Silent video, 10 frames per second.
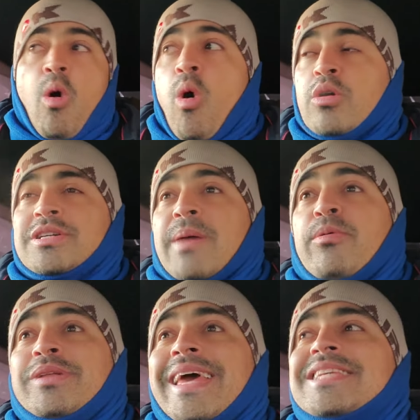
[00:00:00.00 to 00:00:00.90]
O
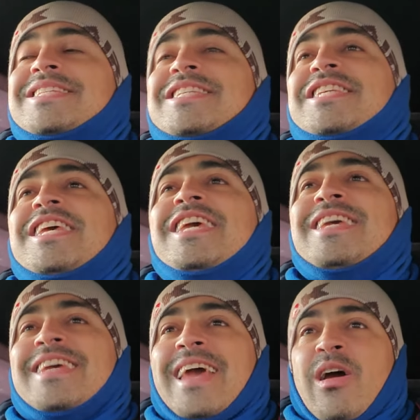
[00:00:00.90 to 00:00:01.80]
japonês
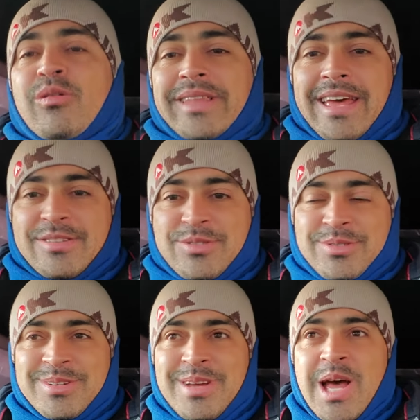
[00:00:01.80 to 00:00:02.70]
sim é
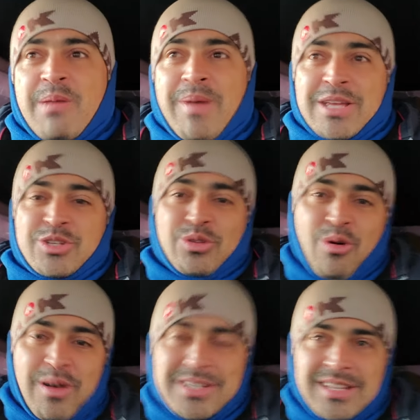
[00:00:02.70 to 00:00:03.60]
honesto, mas
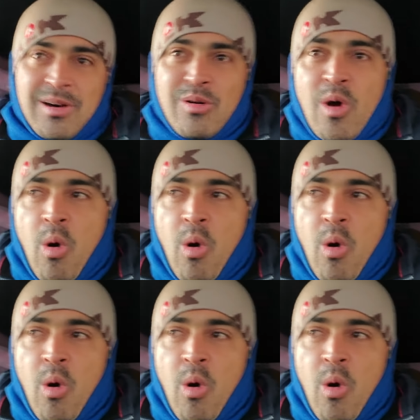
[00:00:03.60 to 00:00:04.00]
nós não.